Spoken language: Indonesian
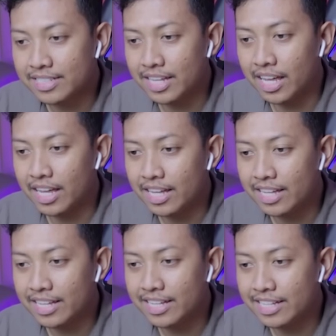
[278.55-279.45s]
ah
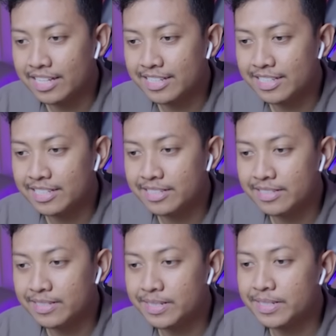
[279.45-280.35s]

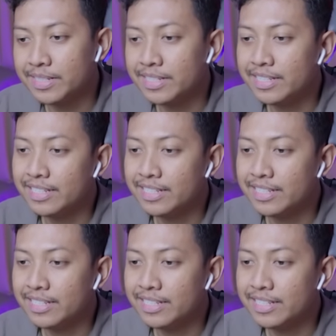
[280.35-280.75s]
aduh